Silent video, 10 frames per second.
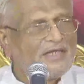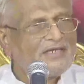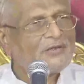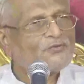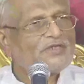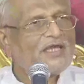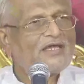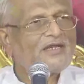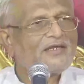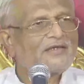लेने को
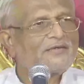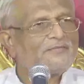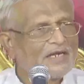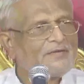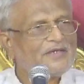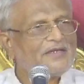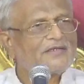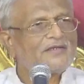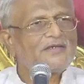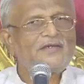तैयार है बराबर
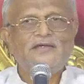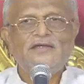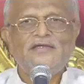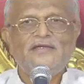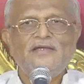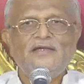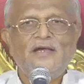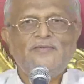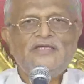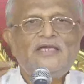है
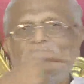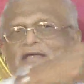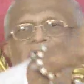अभी ये